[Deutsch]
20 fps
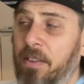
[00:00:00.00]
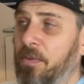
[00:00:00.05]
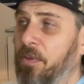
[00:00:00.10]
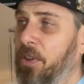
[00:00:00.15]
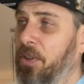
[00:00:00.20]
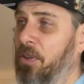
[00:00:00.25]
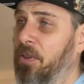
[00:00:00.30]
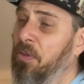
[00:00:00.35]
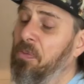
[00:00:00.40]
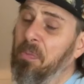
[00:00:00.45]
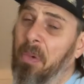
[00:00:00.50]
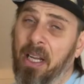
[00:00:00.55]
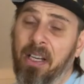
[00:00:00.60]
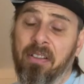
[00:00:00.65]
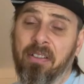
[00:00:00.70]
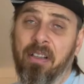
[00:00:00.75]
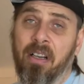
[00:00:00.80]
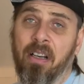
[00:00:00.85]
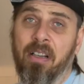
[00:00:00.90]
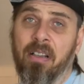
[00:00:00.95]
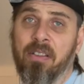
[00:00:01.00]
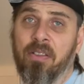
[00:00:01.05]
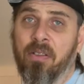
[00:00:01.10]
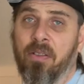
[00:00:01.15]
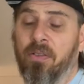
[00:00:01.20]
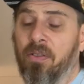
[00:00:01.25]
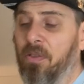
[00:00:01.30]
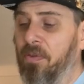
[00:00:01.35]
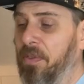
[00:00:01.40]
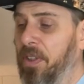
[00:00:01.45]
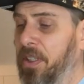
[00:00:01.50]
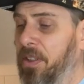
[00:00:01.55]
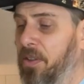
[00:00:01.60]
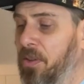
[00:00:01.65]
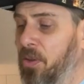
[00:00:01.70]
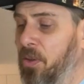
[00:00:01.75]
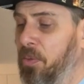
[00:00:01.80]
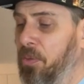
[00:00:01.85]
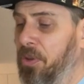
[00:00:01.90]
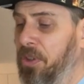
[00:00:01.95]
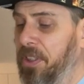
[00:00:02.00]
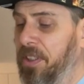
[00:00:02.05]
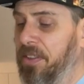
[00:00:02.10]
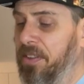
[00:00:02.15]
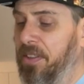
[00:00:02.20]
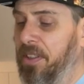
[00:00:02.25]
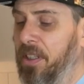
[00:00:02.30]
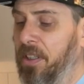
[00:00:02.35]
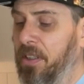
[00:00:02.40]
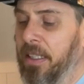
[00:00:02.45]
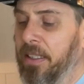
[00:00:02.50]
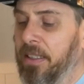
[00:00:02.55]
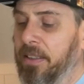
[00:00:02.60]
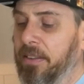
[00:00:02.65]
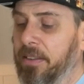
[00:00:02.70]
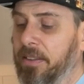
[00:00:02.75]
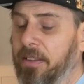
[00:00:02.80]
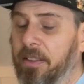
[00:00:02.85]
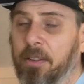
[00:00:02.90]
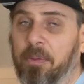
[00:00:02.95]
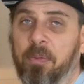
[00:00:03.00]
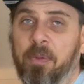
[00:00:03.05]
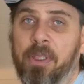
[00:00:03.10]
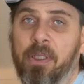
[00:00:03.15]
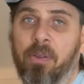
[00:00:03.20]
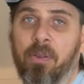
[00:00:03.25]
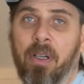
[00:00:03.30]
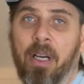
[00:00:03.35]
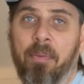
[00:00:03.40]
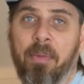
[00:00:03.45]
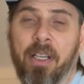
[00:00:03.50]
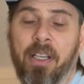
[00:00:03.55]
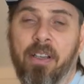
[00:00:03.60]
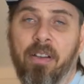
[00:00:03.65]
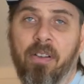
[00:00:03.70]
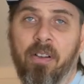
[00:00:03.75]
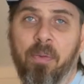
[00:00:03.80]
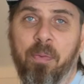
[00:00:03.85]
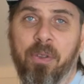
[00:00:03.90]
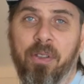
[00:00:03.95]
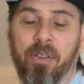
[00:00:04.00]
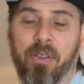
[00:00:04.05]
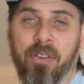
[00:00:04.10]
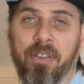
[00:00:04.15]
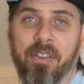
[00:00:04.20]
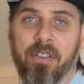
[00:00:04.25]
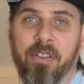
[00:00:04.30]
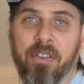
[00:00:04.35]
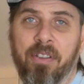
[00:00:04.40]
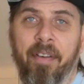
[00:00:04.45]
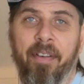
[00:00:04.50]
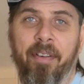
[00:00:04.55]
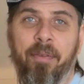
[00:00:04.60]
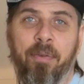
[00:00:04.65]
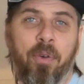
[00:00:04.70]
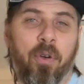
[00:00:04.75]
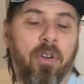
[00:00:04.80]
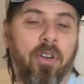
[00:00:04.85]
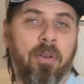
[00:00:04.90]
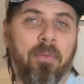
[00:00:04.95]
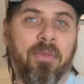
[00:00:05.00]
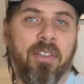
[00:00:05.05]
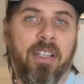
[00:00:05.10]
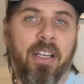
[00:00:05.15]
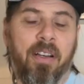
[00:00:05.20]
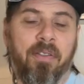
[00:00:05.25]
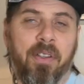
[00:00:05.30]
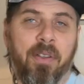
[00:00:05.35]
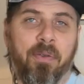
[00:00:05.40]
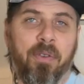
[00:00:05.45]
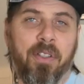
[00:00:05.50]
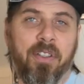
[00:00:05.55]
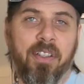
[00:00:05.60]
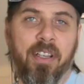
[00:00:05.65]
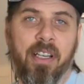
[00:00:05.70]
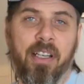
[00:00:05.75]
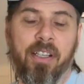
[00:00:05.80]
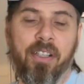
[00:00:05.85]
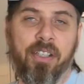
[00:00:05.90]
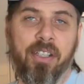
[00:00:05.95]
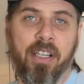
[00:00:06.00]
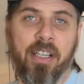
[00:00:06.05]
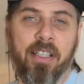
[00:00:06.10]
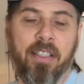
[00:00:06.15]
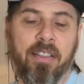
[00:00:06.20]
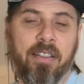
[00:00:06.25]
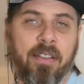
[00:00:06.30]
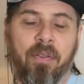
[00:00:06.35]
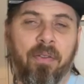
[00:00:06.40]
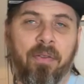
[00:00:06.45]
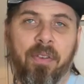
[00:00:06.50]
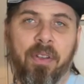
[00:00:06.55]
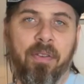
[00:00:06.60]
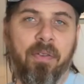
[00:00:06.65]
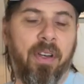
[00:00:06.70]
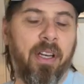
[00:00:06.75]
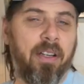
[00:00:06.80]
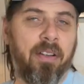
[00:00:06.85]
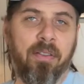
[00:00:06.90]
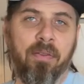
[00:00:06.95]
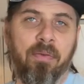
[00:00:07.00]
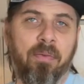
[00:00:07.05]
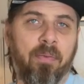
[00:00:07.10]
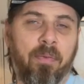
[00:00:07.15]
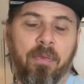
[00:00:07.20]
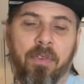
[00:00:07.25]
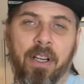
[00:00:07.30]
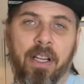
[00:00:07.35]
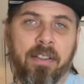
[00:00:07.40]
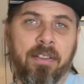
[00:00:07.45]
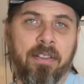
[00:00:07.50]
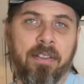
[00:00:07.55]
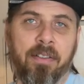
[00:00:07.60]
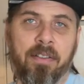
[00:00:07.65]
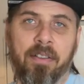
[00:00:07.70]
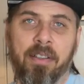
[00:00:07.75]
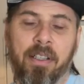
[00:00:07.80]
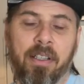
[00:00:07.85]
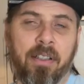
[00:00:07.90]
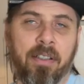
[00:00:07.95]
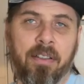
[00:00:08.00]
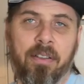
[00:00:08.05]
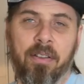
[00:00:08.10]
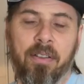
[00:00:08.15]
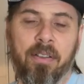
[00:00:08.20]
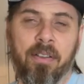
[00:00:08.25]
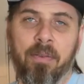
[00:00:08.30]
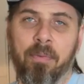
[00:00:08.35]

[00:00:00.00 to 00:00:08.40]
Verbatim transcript: wird und meines Erachtens auch zu wenig kommuniziert, ist, dass Bio am Ende auch bedeutet, wo kommt es her, wie wird es hergestellt, wie werden Pflanzen, Tiere,